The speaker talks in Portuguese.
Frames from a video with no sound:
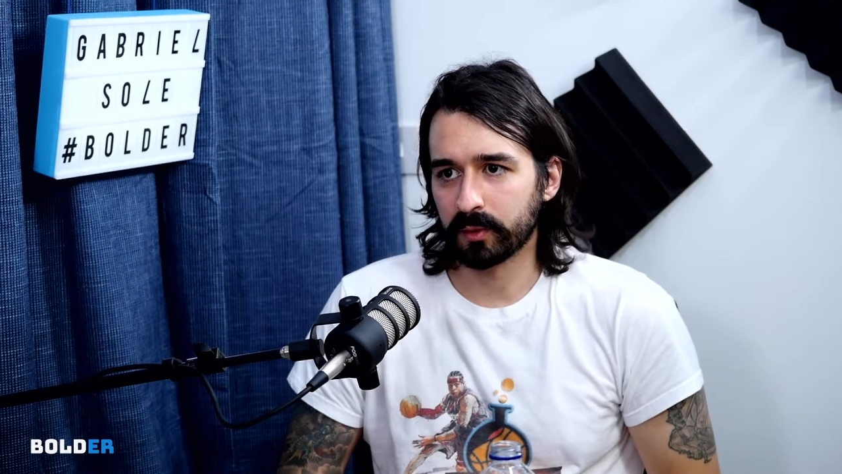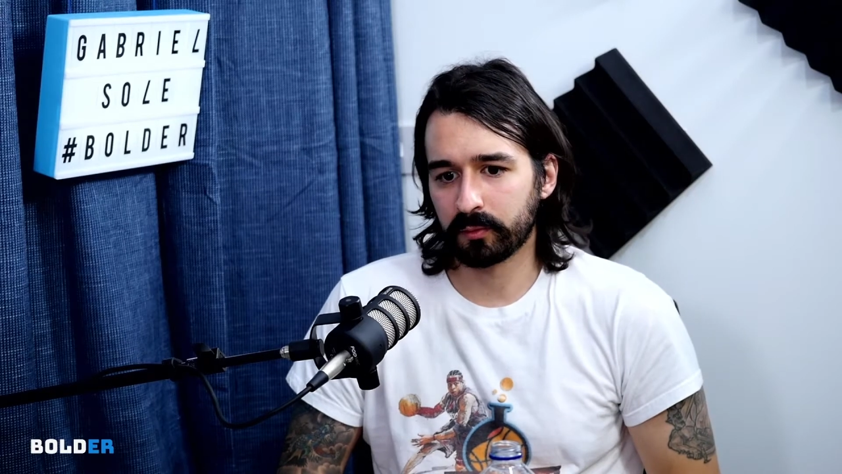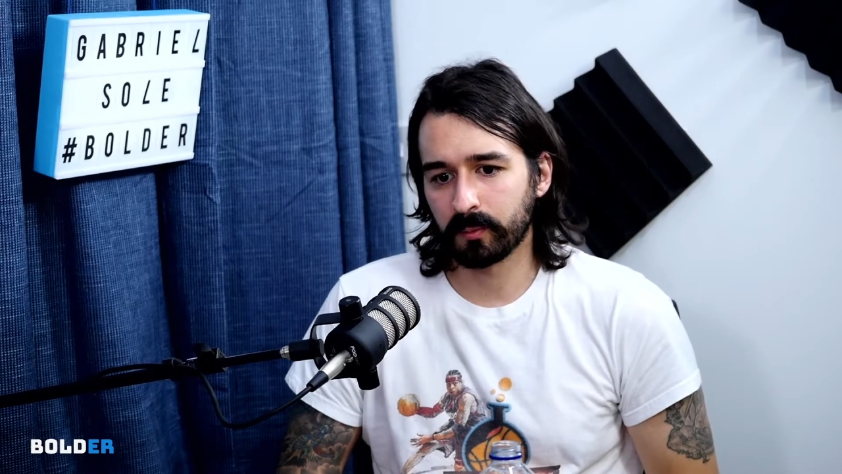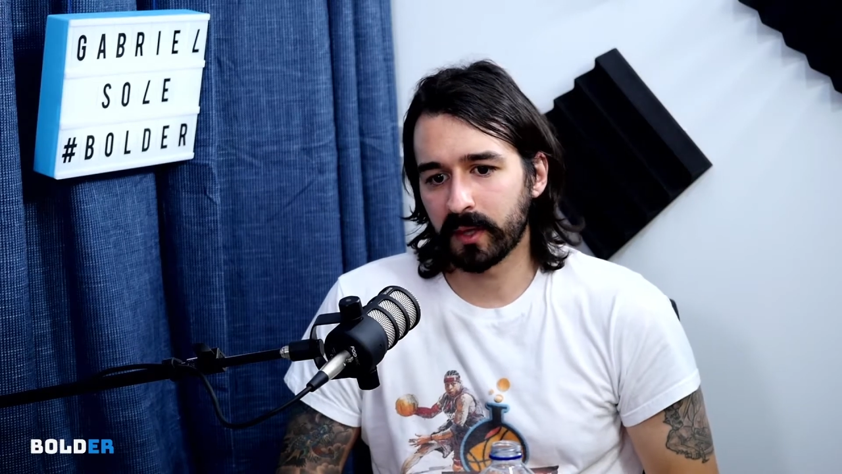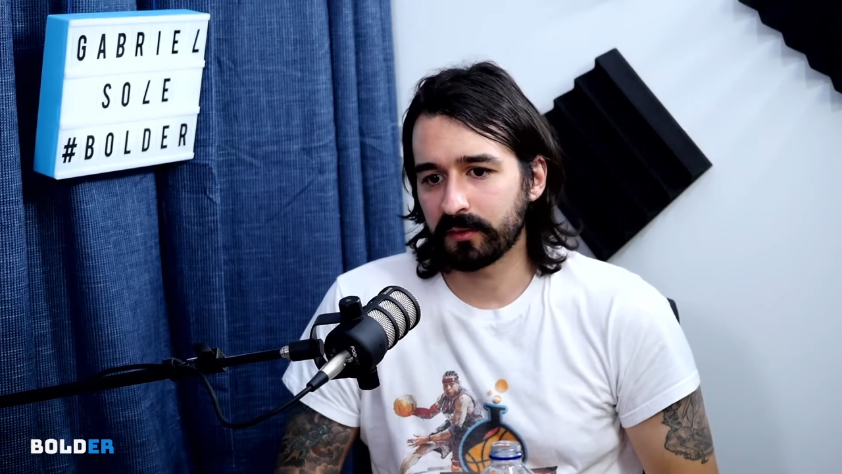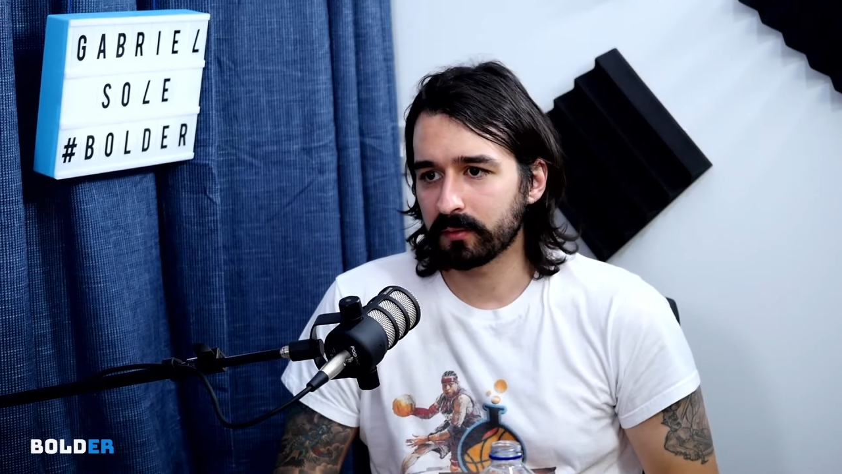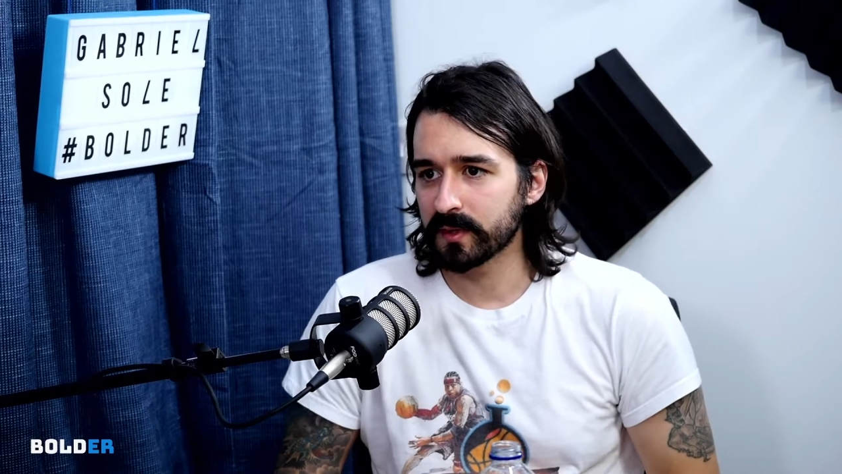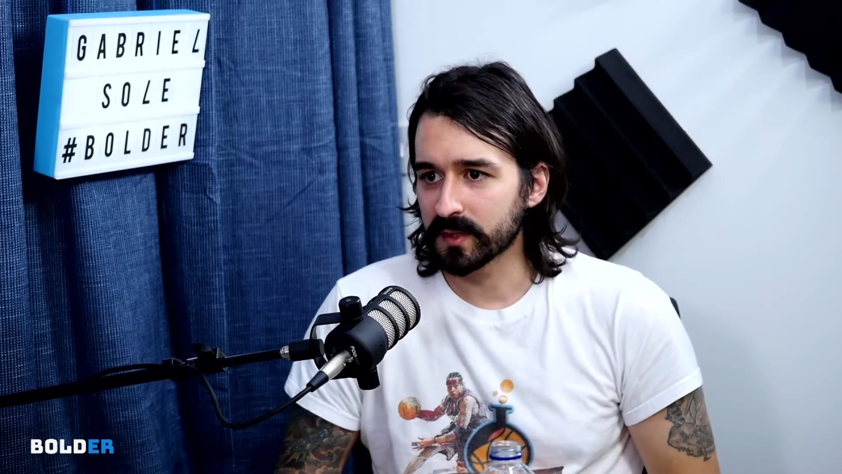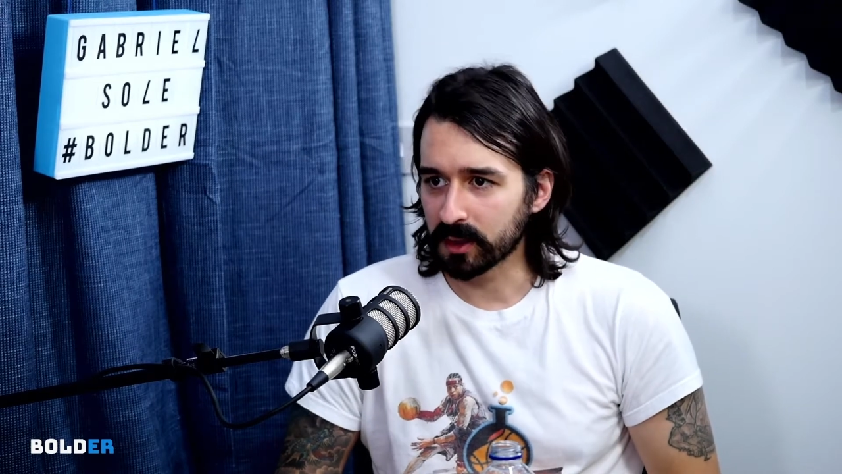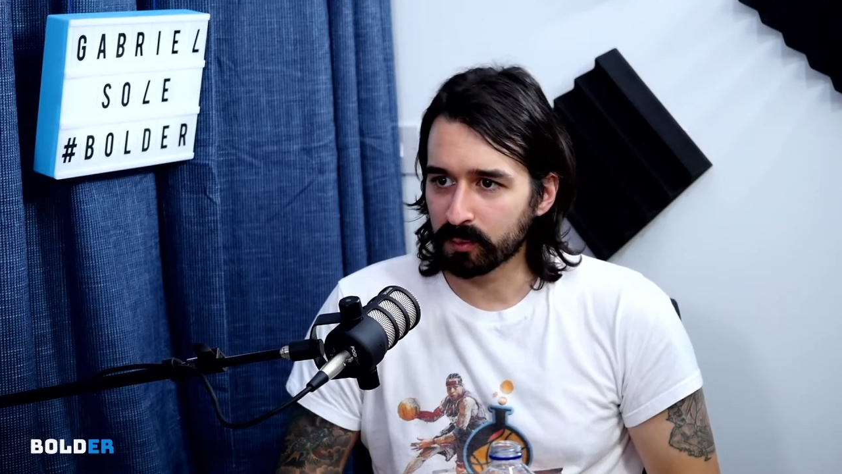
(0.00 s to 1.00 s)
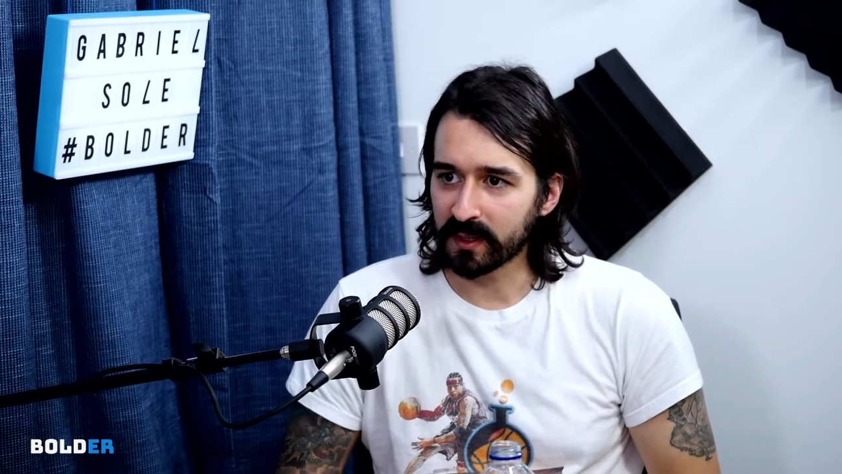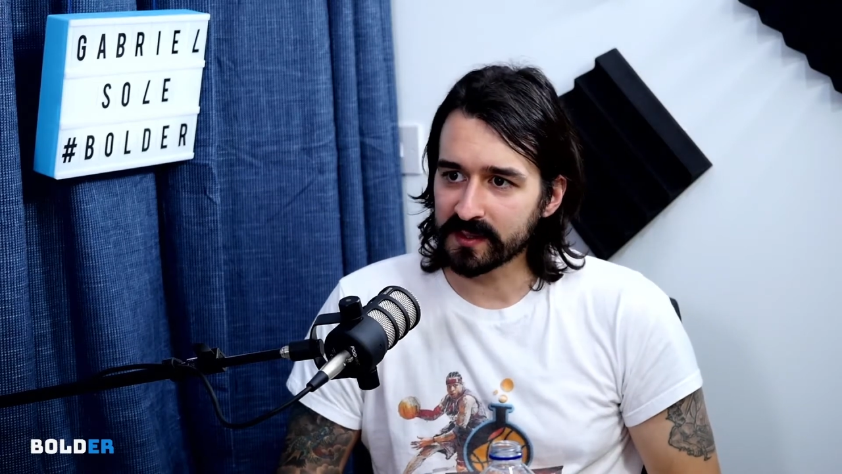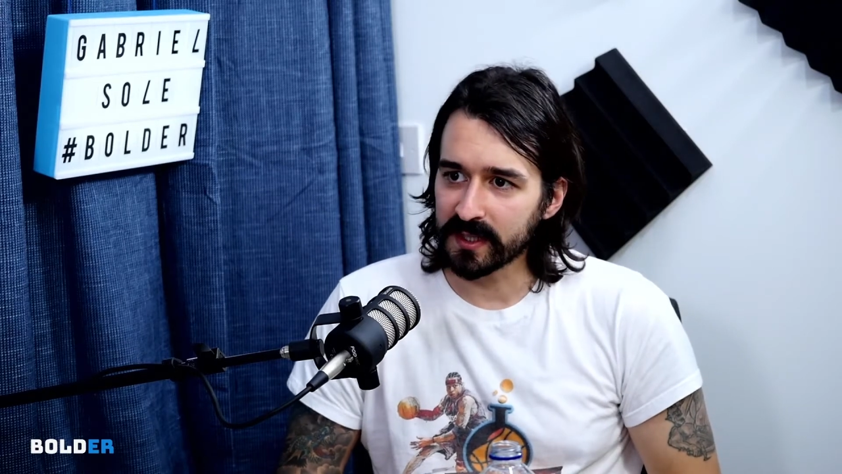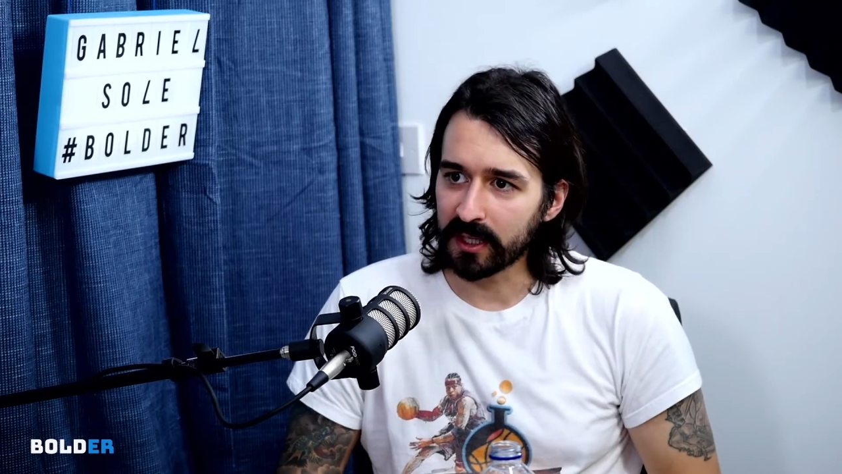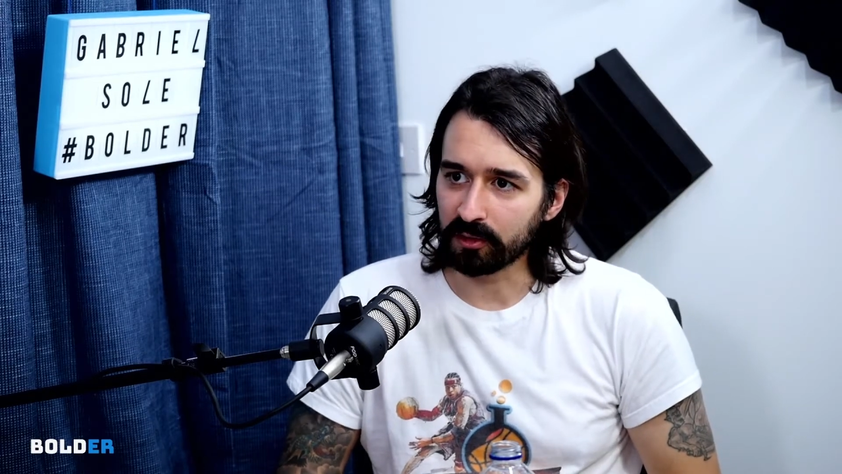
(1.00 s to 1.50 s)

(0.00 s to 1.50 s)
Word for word: fui mais enviesado pro basquete,